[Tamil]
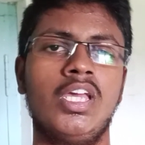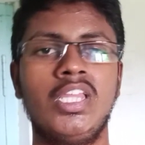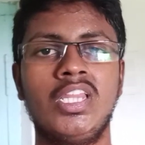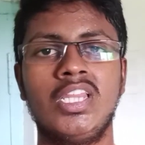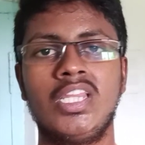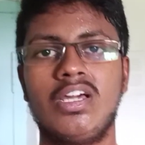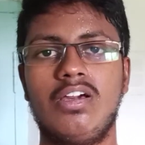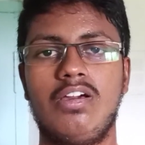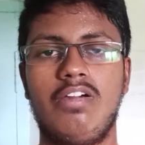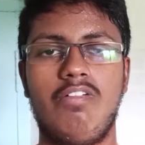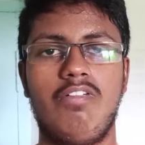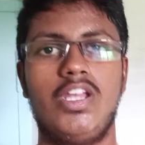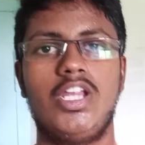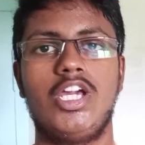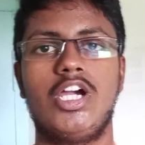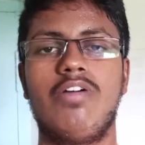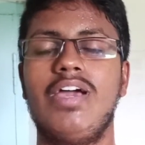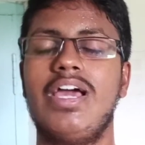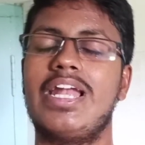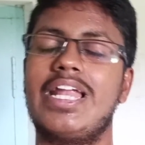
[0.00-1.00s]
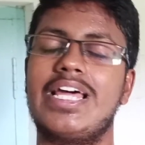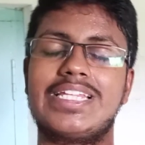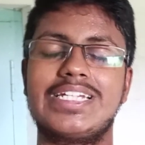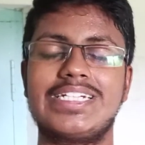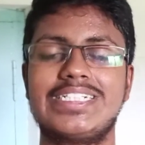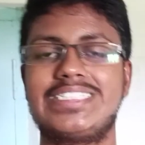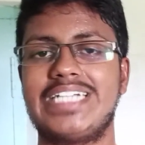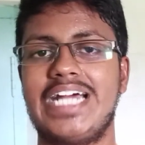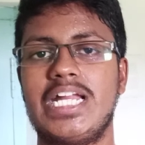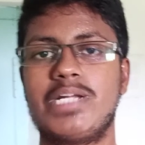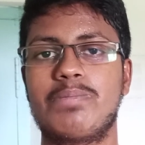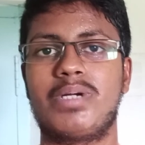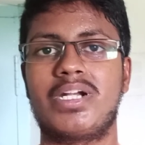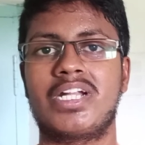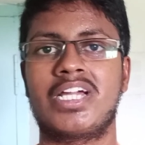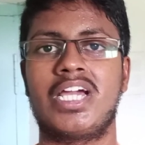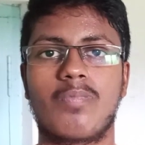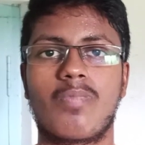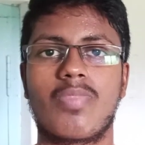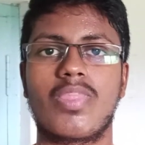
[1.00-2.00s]
இந்த வீடியோவை எல்லாத்துக்கும் ஷேர்
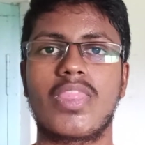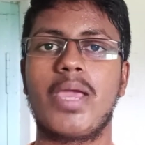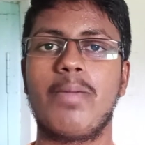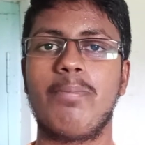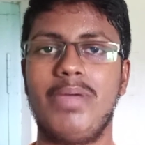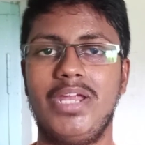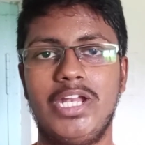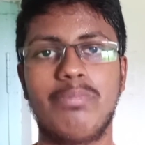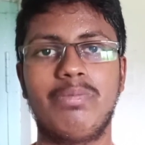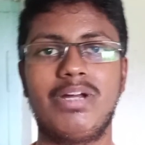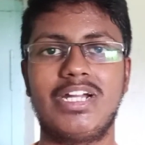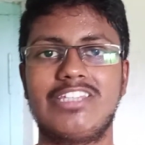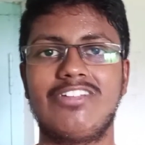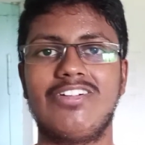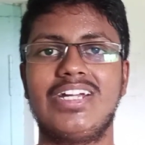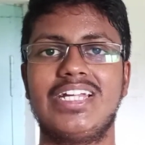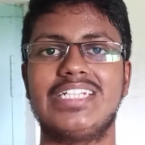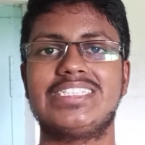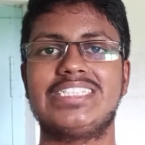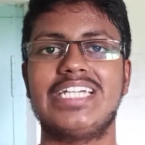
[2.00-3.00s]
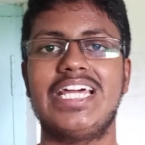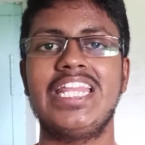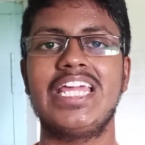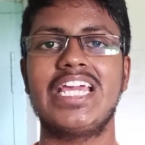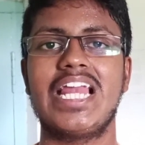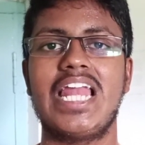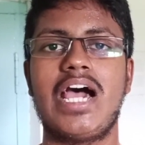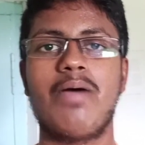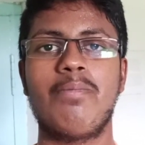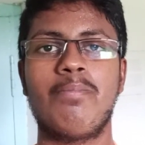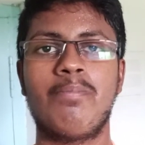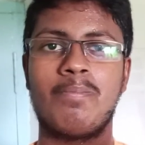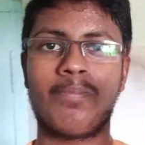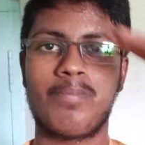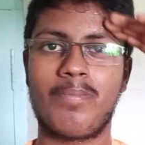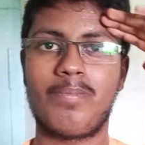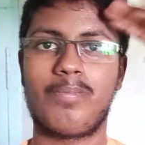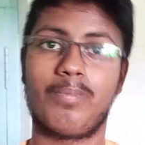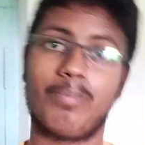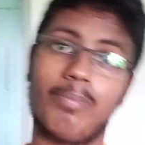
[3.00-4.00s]
பண்ணுங்கள் மீண்டும் அடுத்த வீடியோ சந்திக்கலாம்
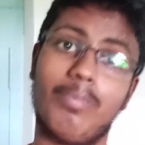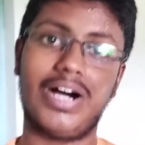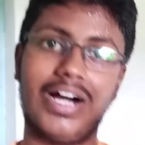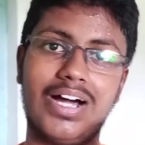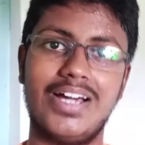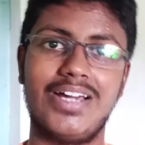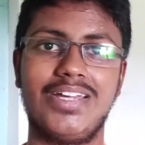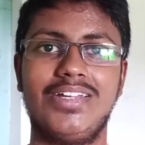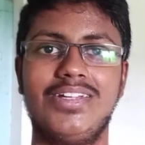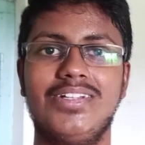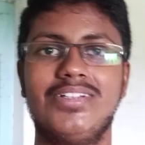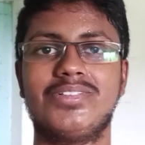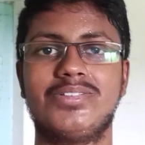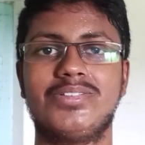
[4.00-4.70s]
பாய்